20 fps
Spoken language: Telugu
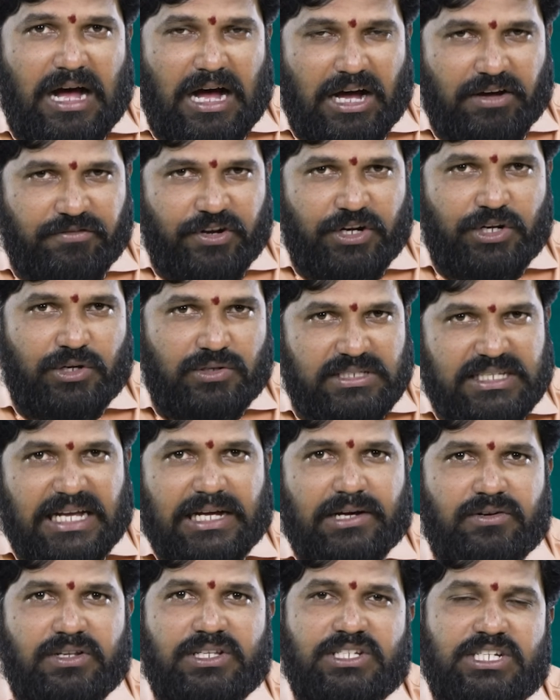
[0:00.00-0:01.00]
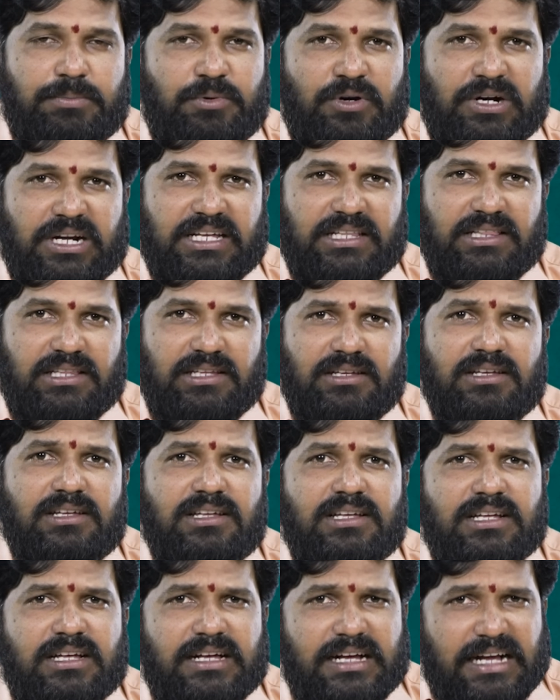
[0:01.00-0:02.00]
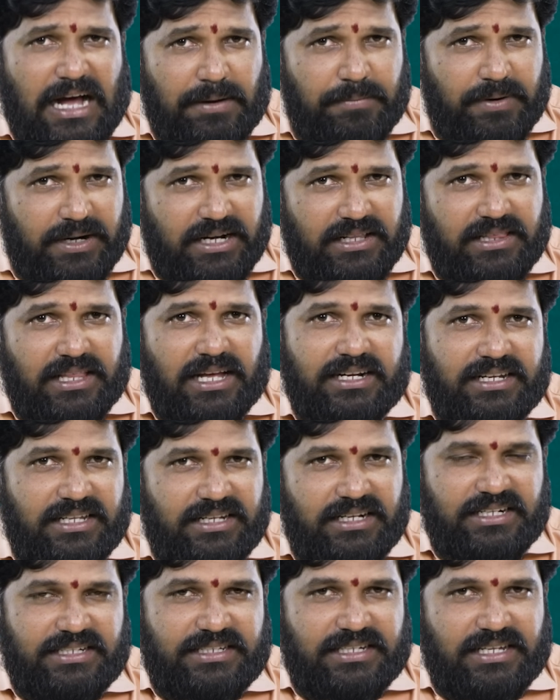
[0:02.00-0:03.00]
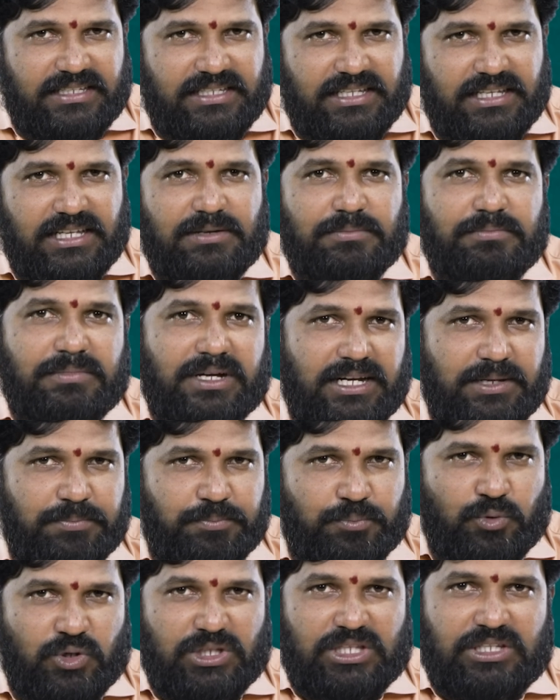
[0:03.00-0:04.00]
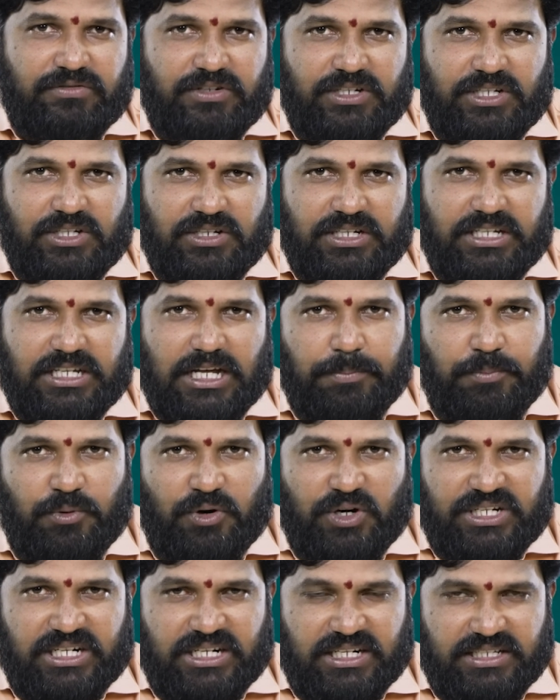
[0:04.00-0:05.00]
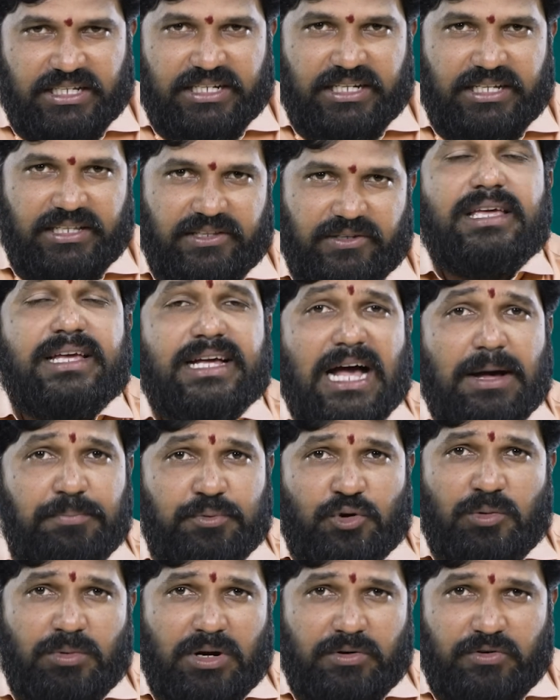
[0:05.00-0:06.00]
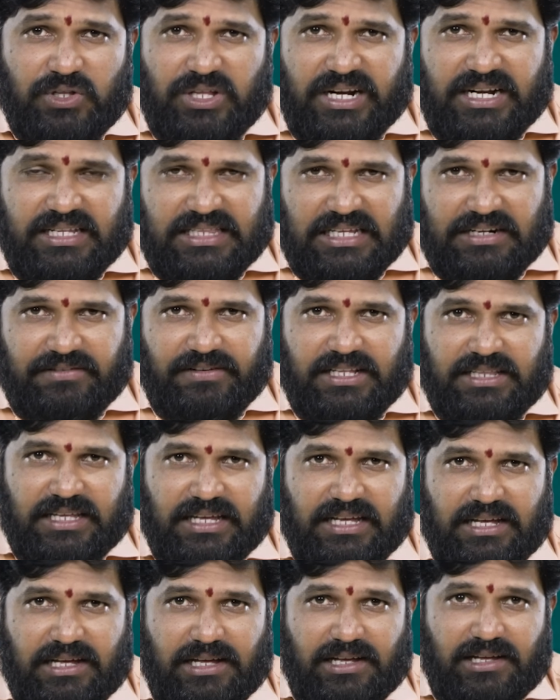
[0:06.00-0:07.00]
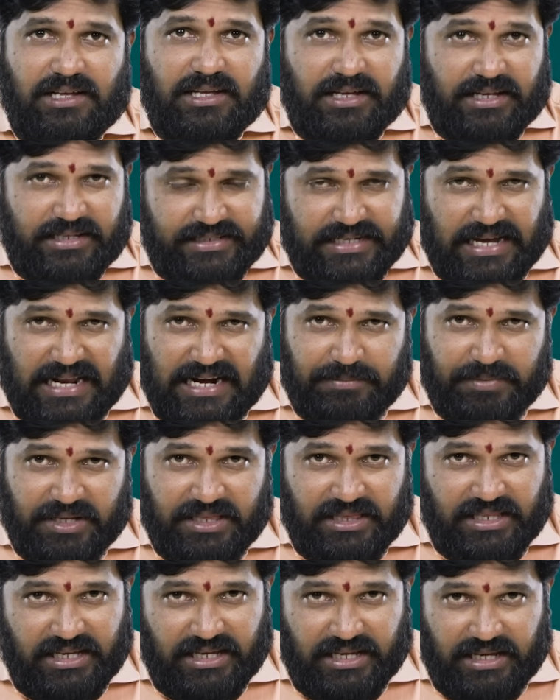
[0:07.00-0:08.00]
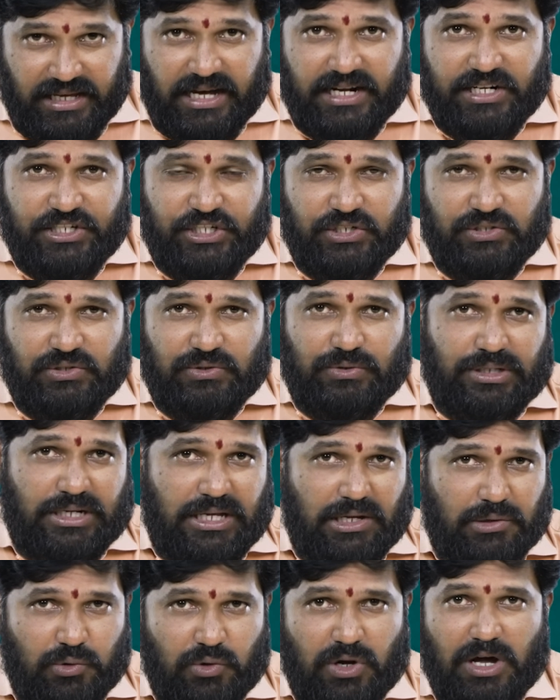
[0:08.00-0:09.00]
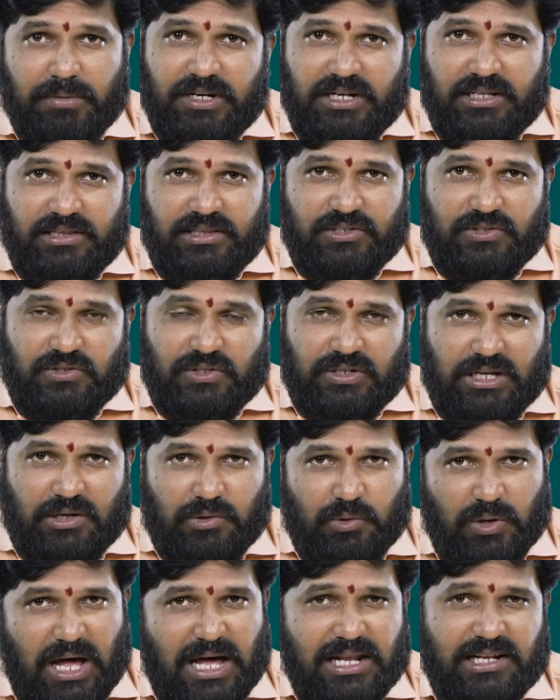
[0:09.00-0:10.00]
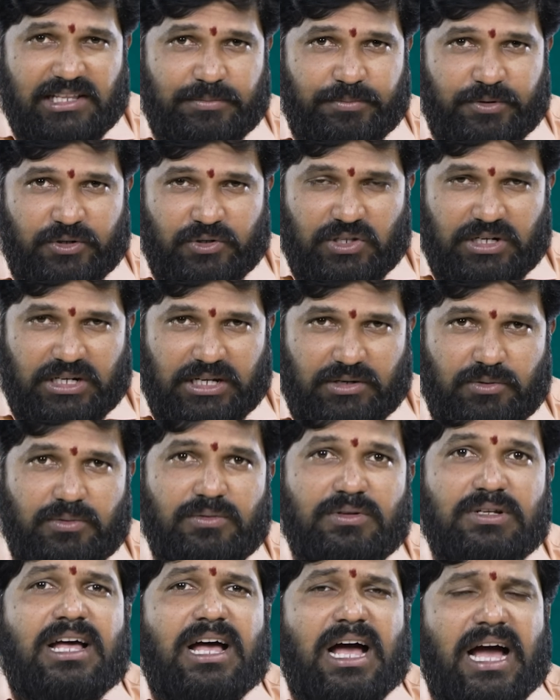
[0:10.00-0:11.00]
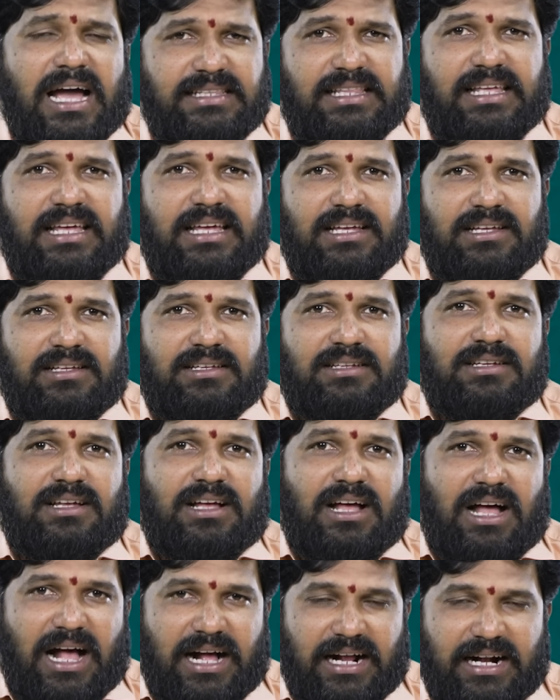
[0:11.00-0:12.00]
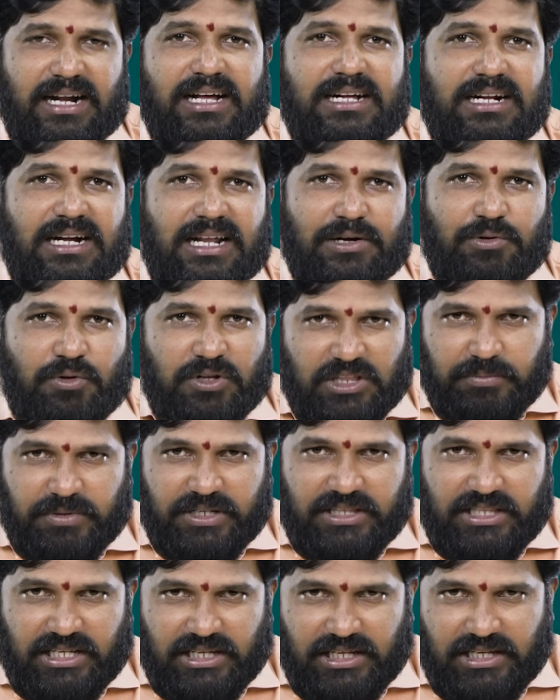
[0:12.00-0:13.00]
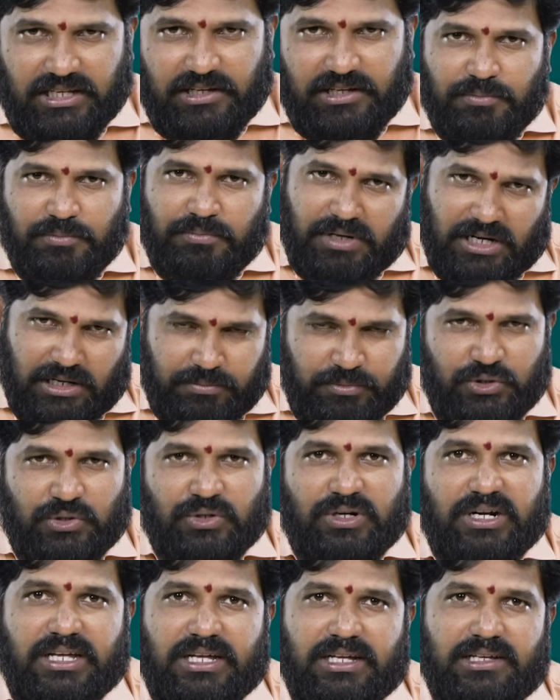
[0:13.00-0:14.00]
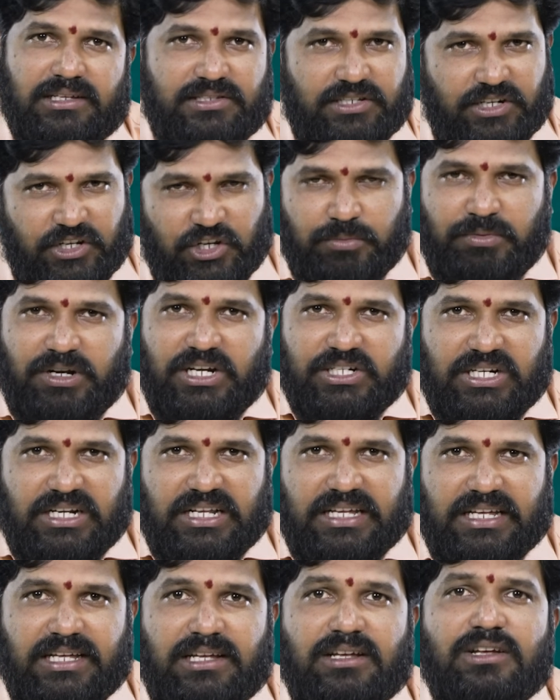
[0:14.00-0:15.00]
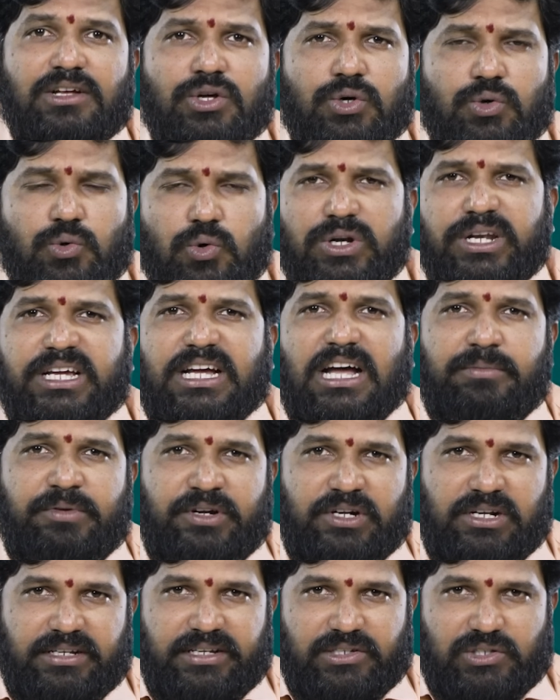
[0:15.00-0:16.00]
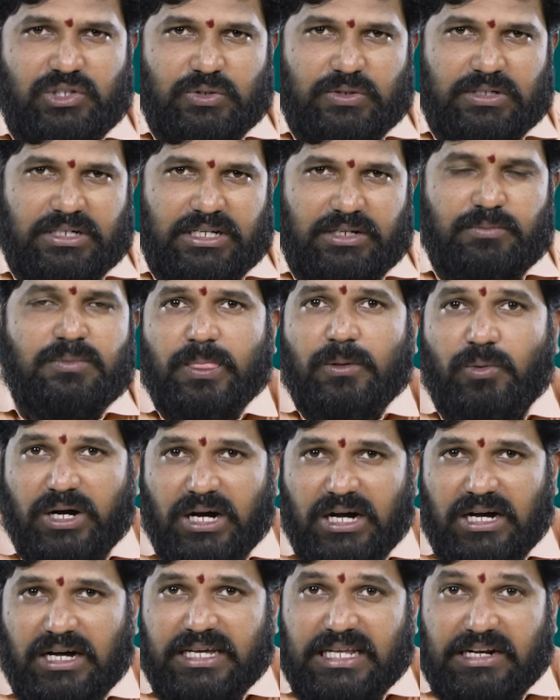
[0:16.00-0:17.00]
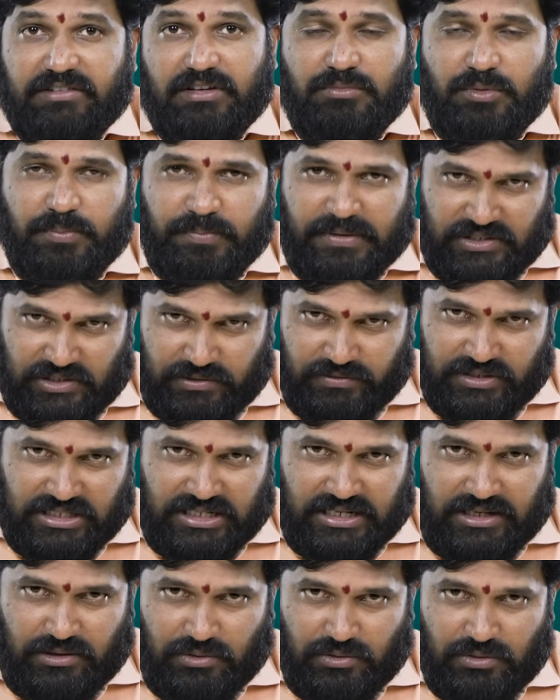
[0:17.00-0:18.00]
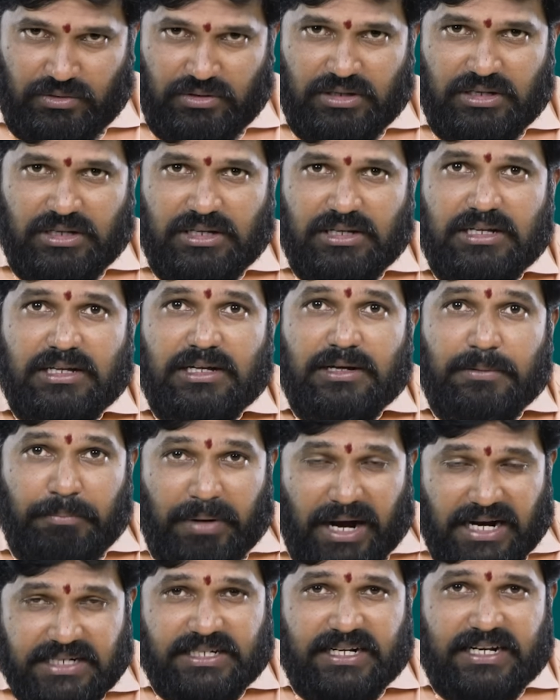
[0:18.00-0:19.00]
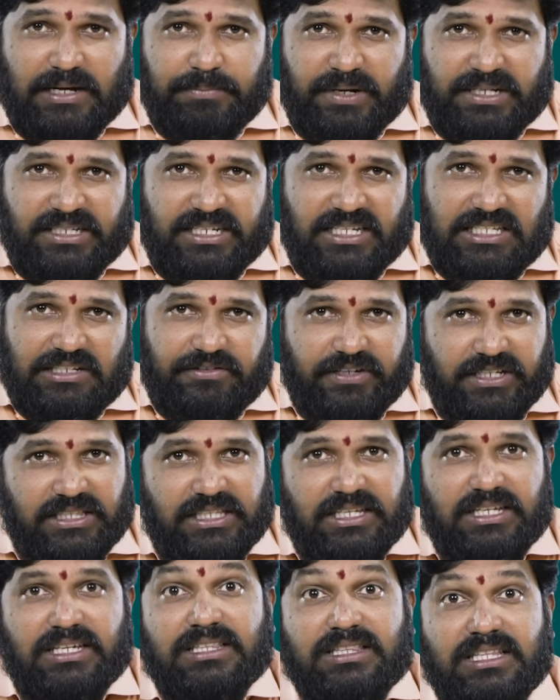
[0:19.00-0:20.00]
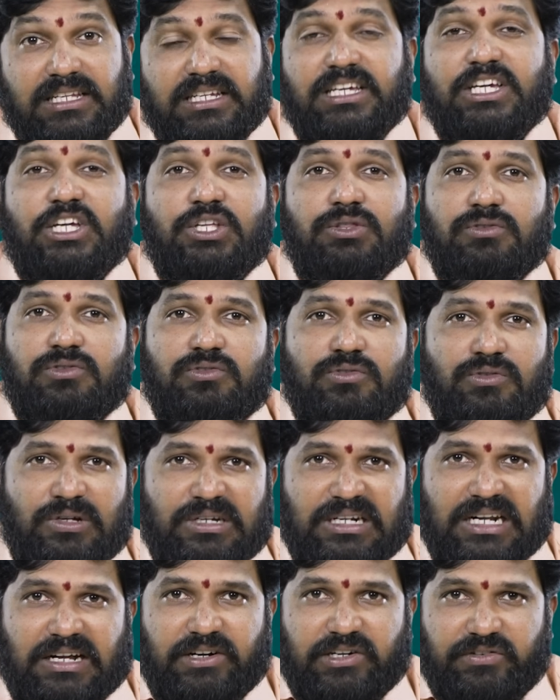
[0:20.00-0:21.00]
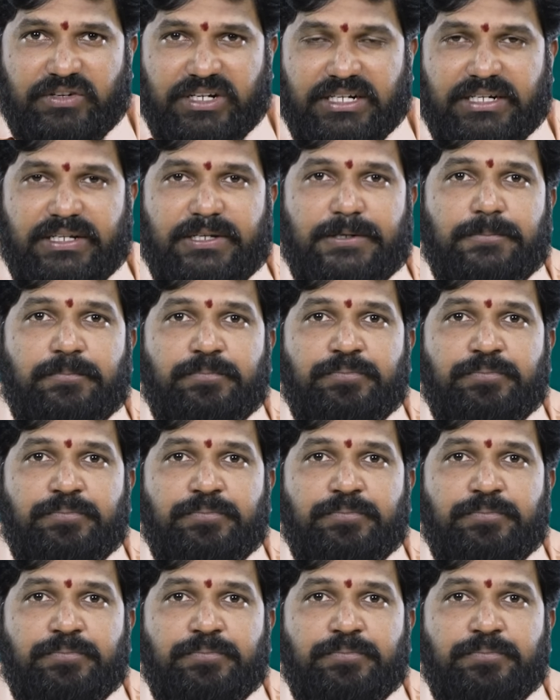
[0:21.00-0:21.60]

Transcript: ఆ వీడియో సగం నుంచి అప్లోడ్ అయింది కాబట్టి దాన్ని డిలీట్ చేసి మళ్ళీ పూర్తి వీడియోని అప్లోడ్ చేయడం జరిగింది ఇక ఆ ప్రోమో విడుదలైన తర్వాత చాలామంది హర్షిస్తున్నారు అభినందిస్తున్నారు ఆనందపడుతున్నారు అయితే అక్కడక్కడ కొంతమంది మన మిత్రులే శ్రేయోభిలాషులే కొన్ని కామెంట్లు చేస్తూ ఉన్నారు ఒక ఇరవై ముప్పై సంవత్సరాలు మాస్టర్గా పనిచేసిన వ్యక్తి తిరిగి హిందుత్వంలోకి రావడం ఏంటి